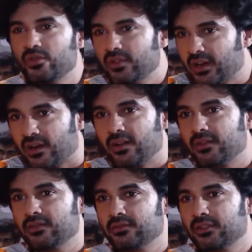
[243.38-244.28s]
ఇక్కడ
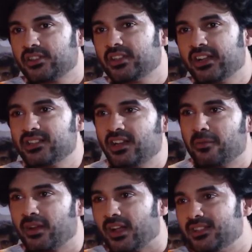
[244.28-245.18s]
కృష్ణానజీలో
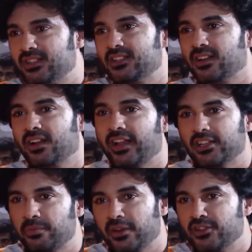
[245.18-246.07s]
మేము కలిసి చేసాం కదా
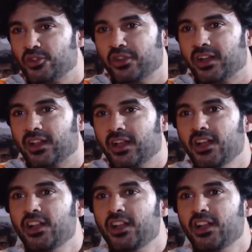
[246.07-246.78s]
ఎక్స్పీరియన్స్ ఉంది కదా